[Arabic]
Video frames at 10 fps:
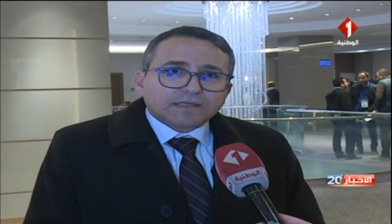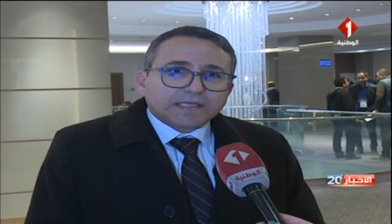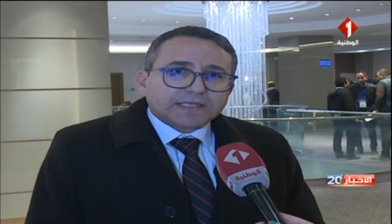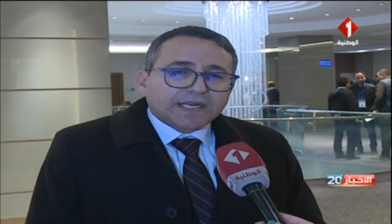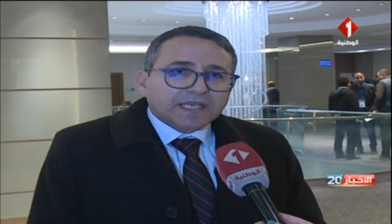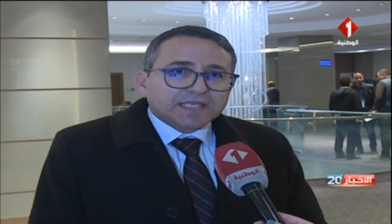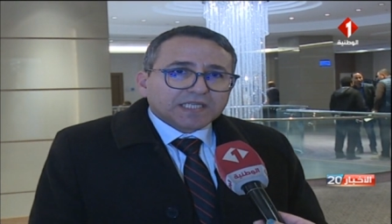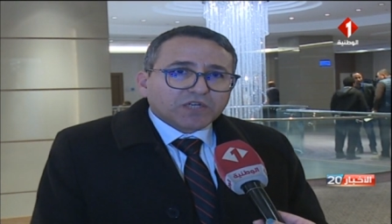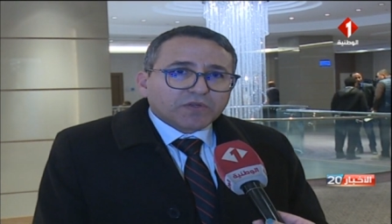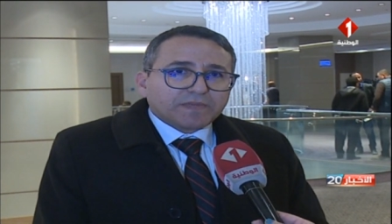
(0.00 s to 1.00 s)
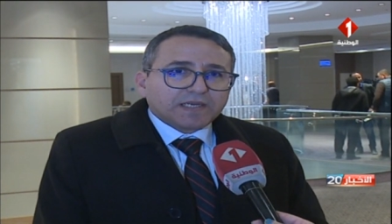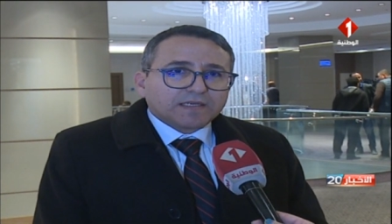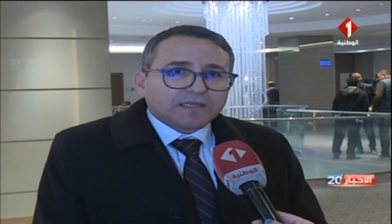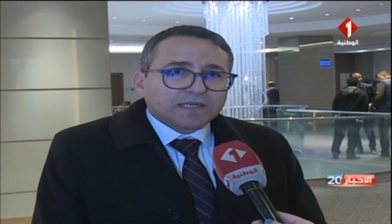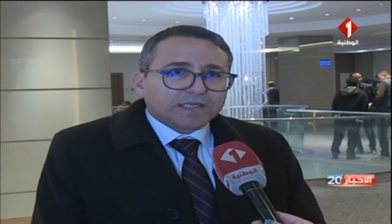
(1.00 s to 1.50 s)
التركيز على الجوانب
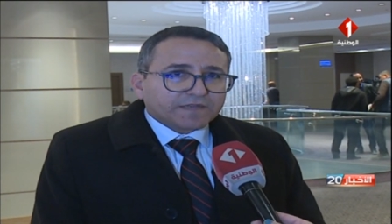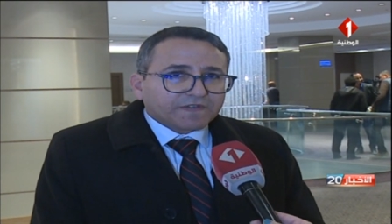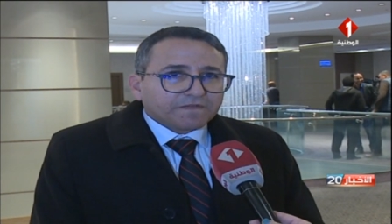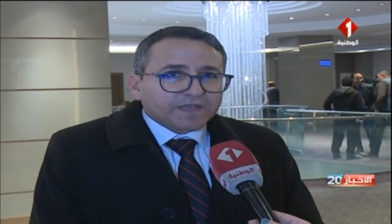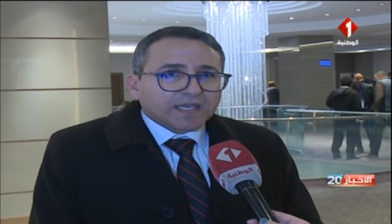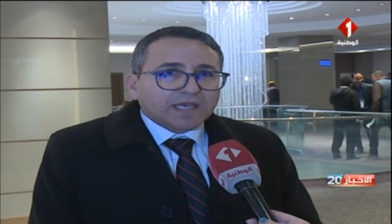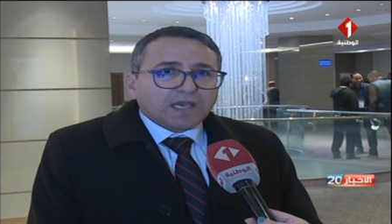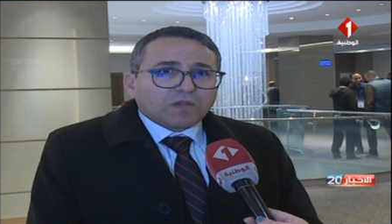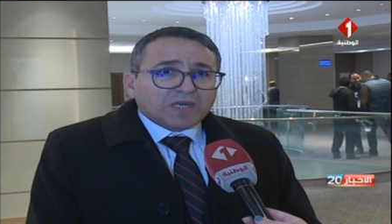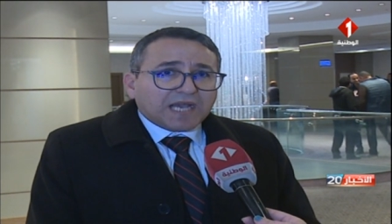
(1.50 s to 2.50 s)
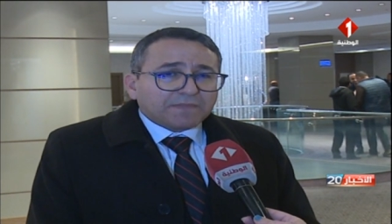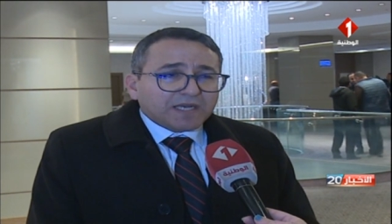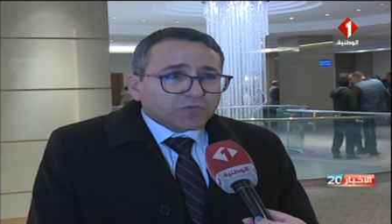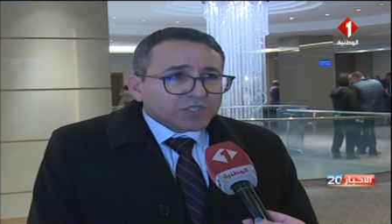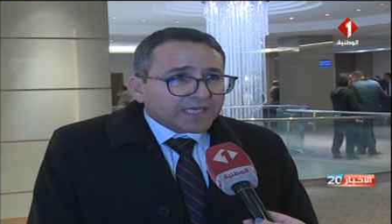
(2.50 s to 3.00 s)
الشفافيه
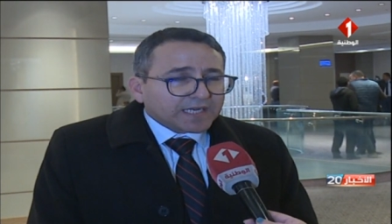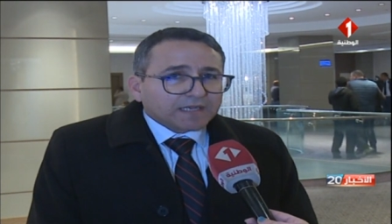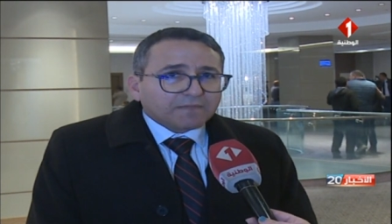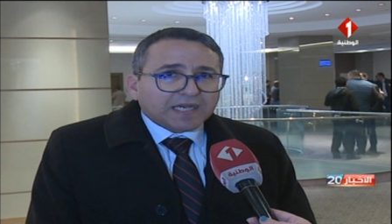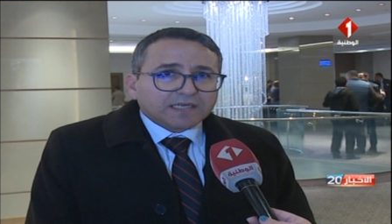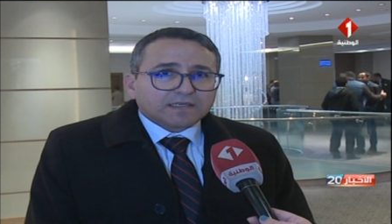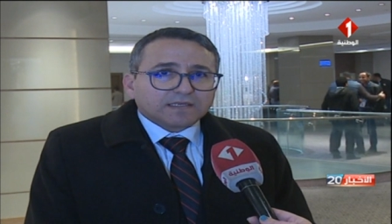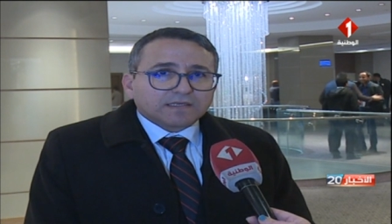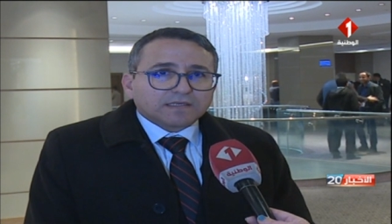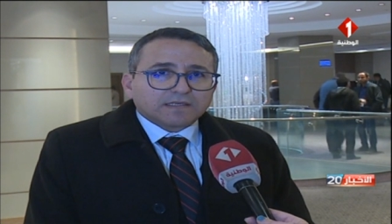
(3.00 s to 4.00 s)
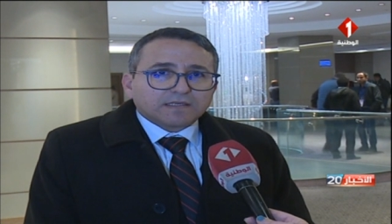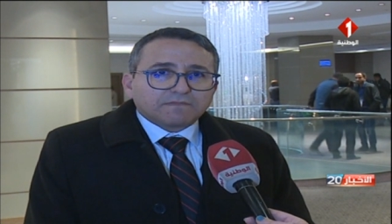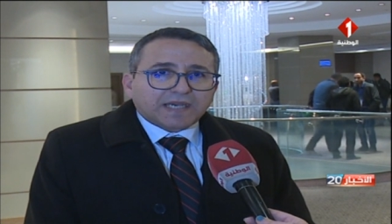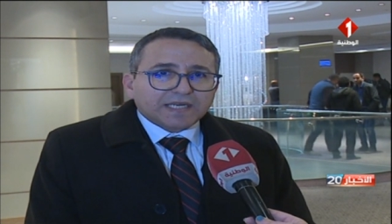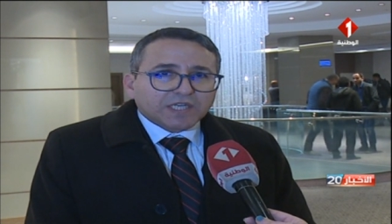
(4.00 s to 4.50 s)
والعمل المشترك مع آه،
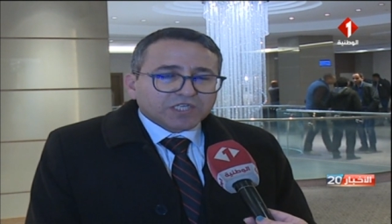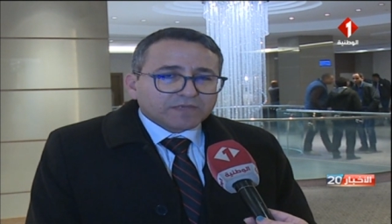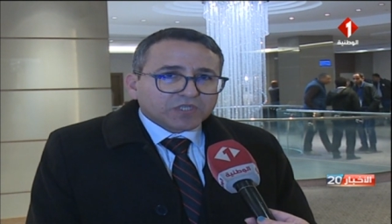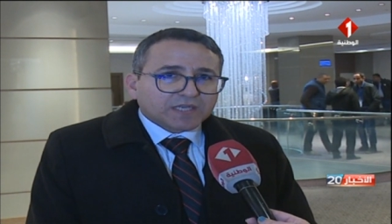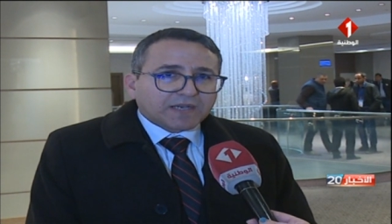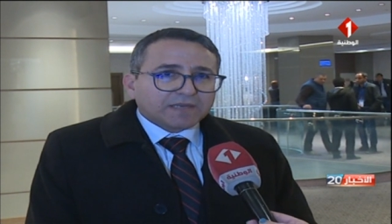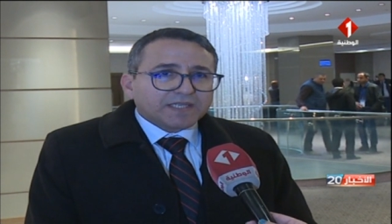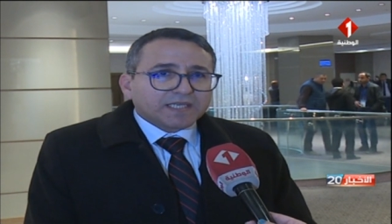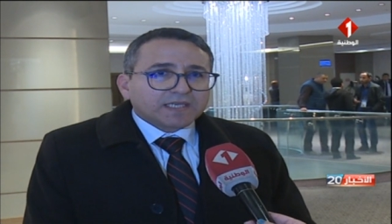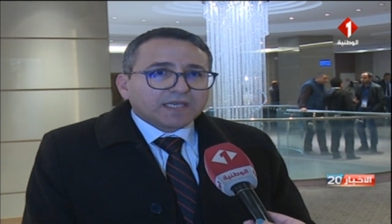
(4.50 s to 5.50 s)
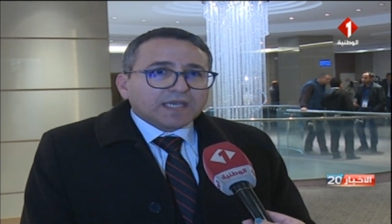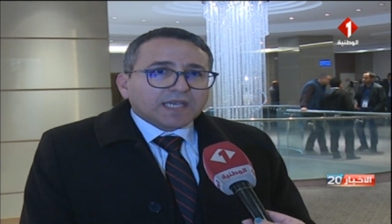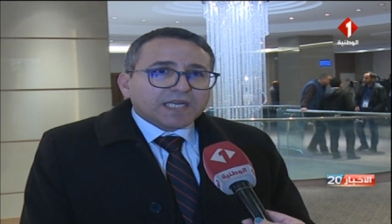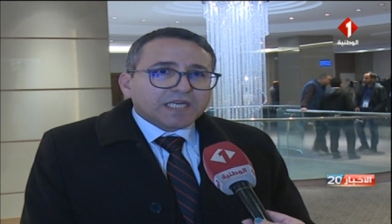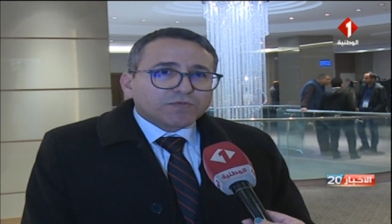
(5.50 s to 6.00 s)
مع الناشطين المجتمع المدني
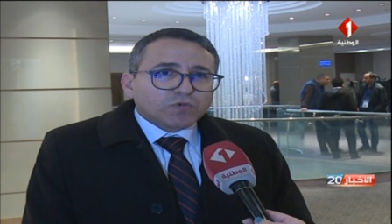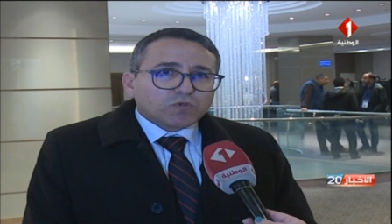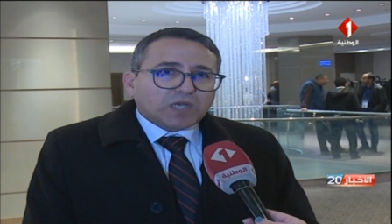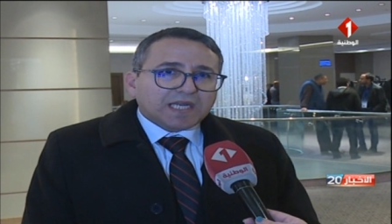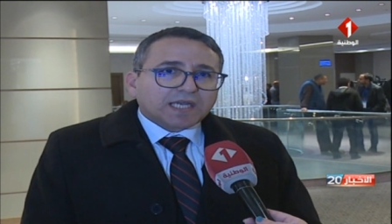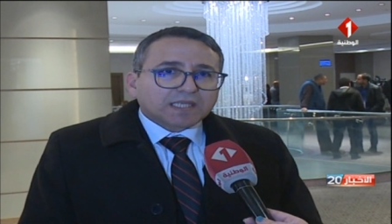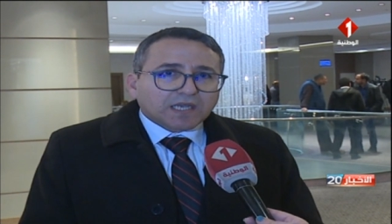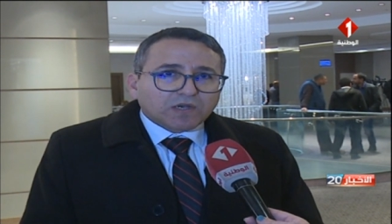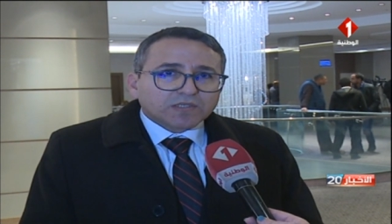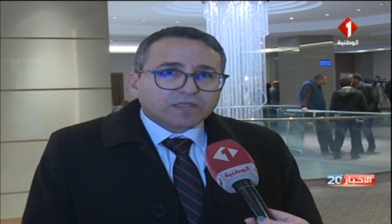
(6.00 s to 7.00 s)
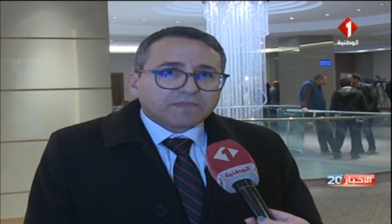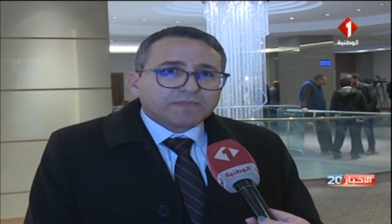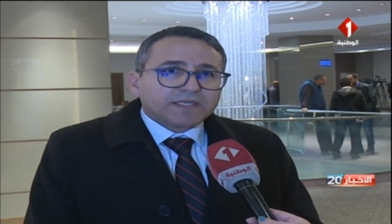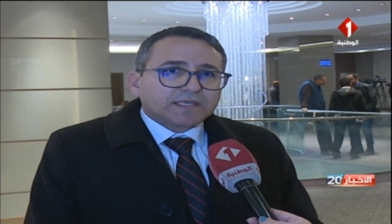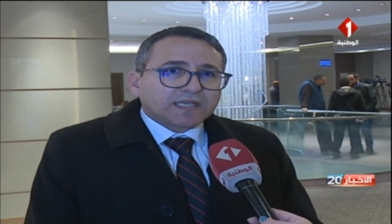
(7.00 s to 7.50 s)
اللي نجم يكون حلقه تواصل ما
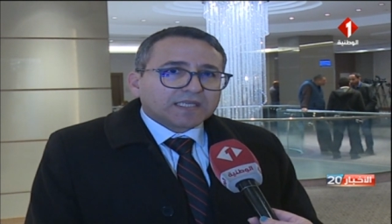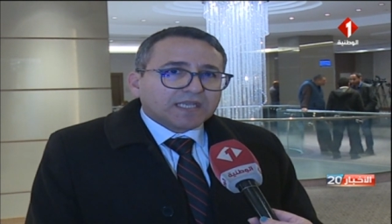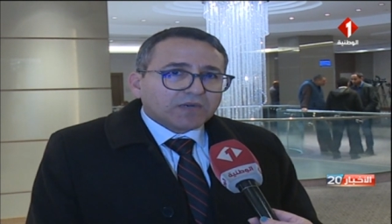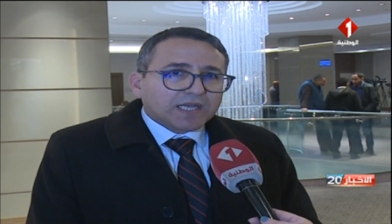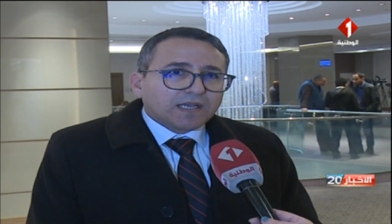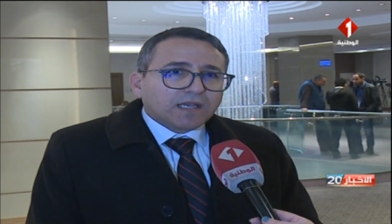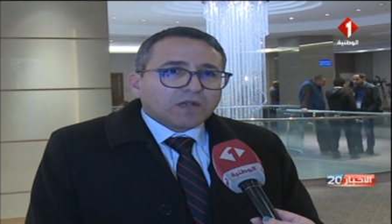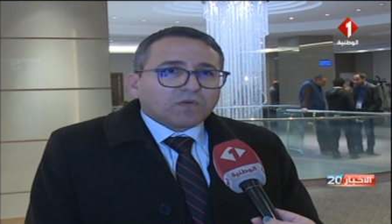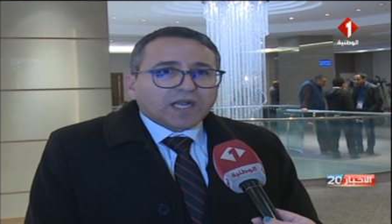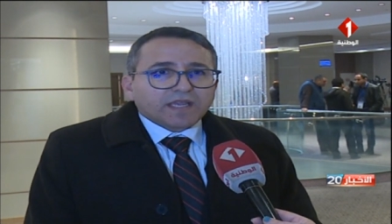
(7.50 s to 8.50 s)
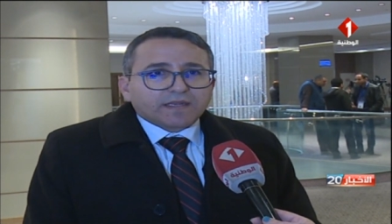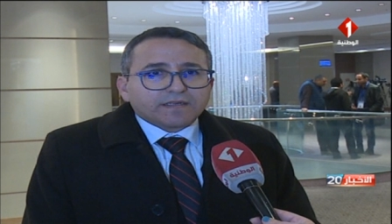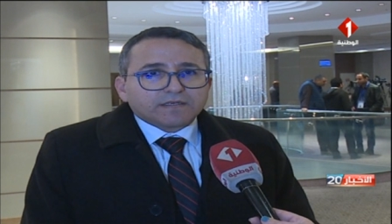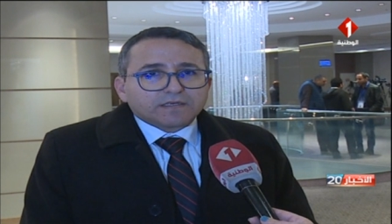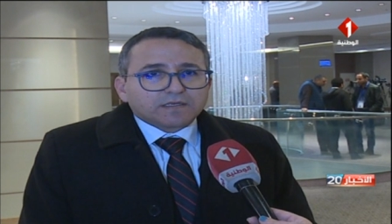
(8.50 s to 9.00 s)
بين الدوله
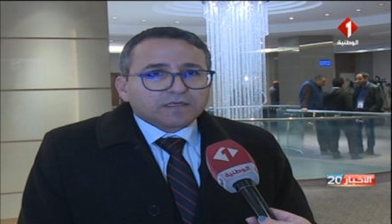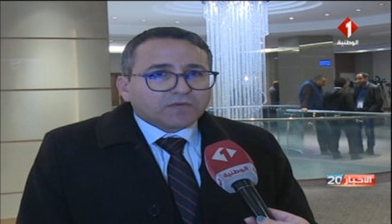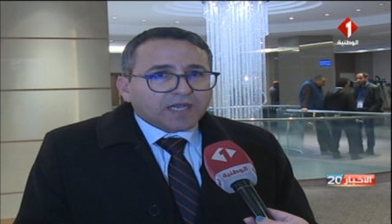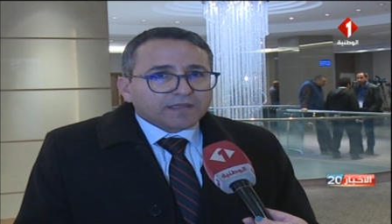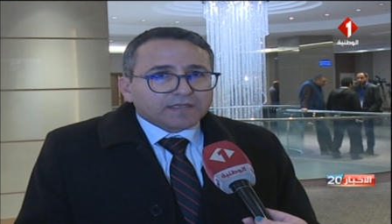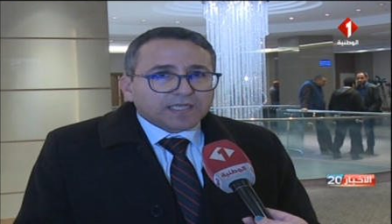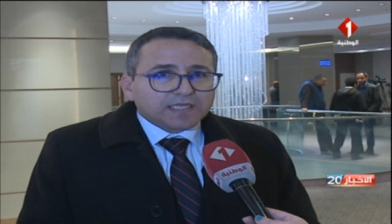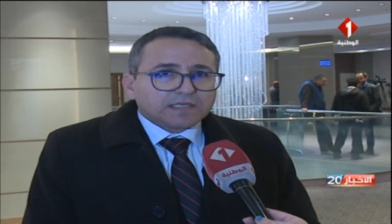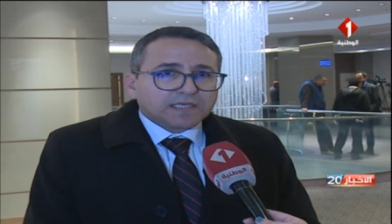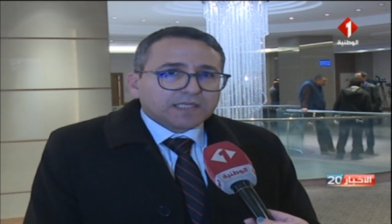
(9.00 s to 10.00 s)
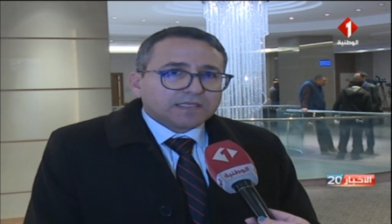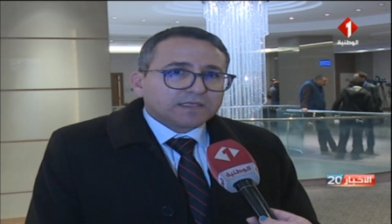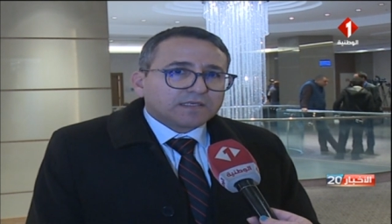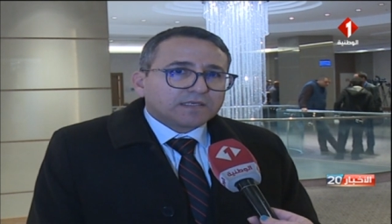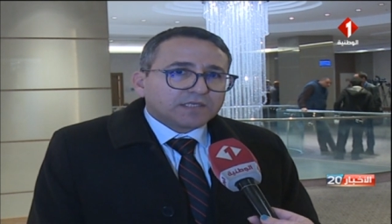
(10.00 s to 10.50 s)
وايضا آه، وايضا
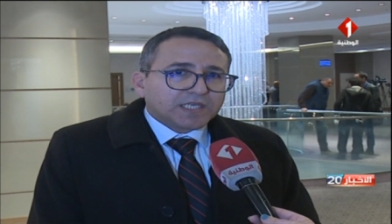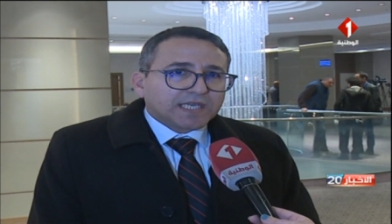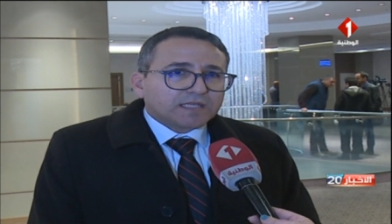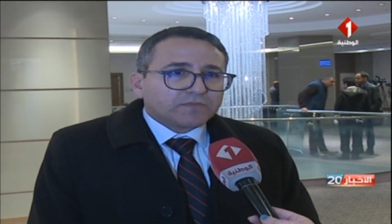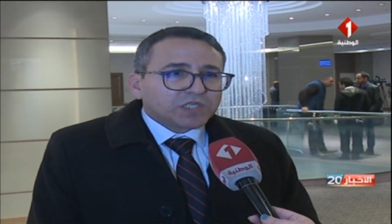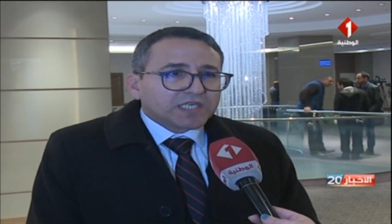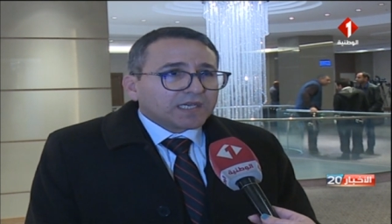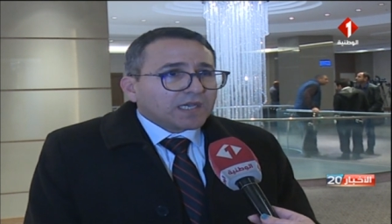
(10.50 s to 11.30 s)
الجهات المنجه